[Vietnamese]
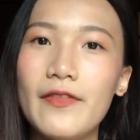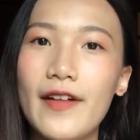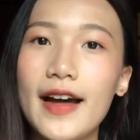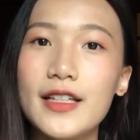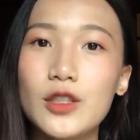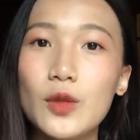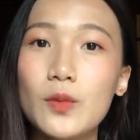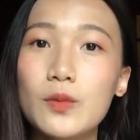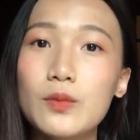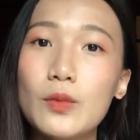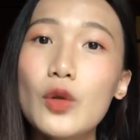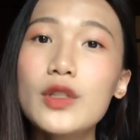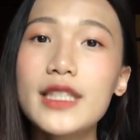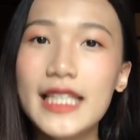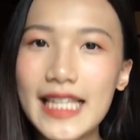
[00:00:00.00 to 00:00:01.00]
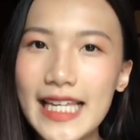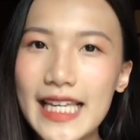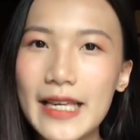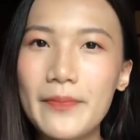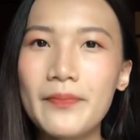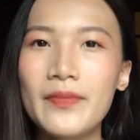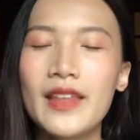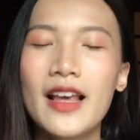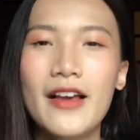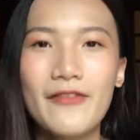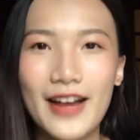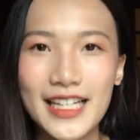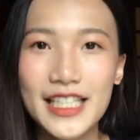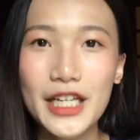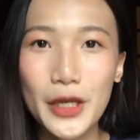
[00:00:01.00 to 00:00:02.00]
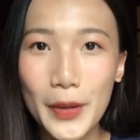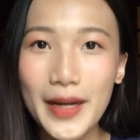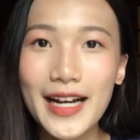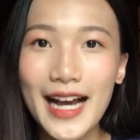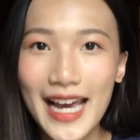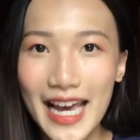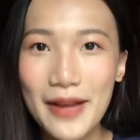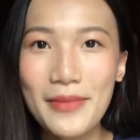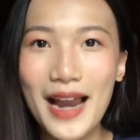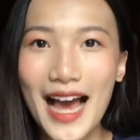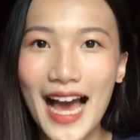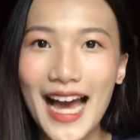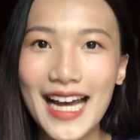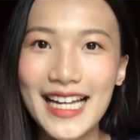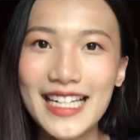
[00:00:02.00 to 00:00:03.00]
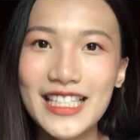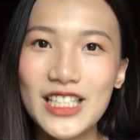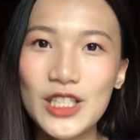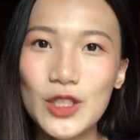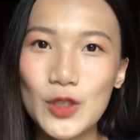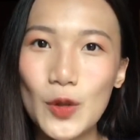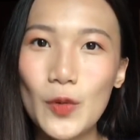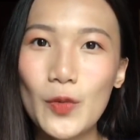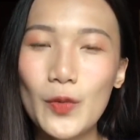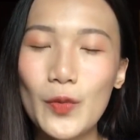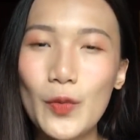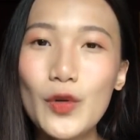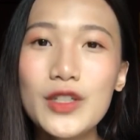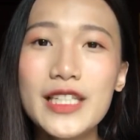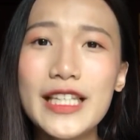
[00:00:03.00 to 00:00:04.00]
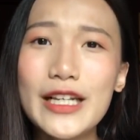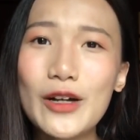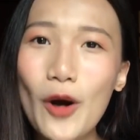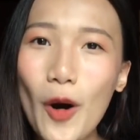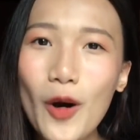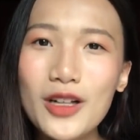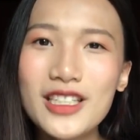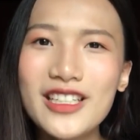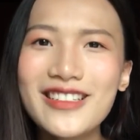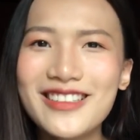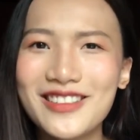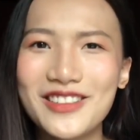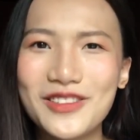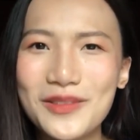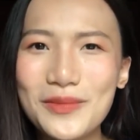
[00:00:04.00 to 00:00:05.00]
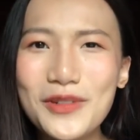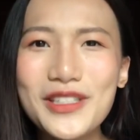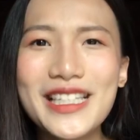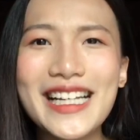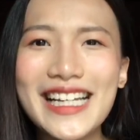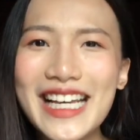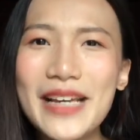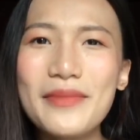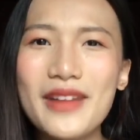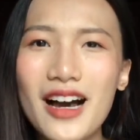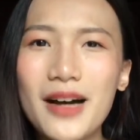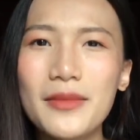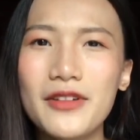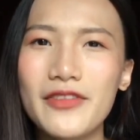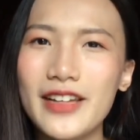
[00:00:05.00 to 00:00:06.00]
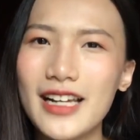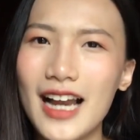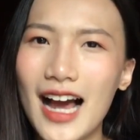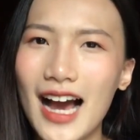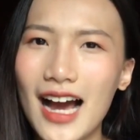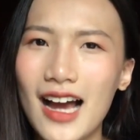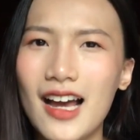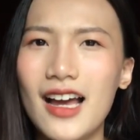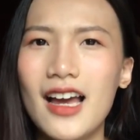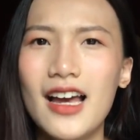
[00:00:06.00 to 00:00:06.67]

phải dùng bút chì và chị khuyên các em là hãy sử dụng bút chì gỗ chứ đừng sử dụng bút chì kim nhá bởi vì là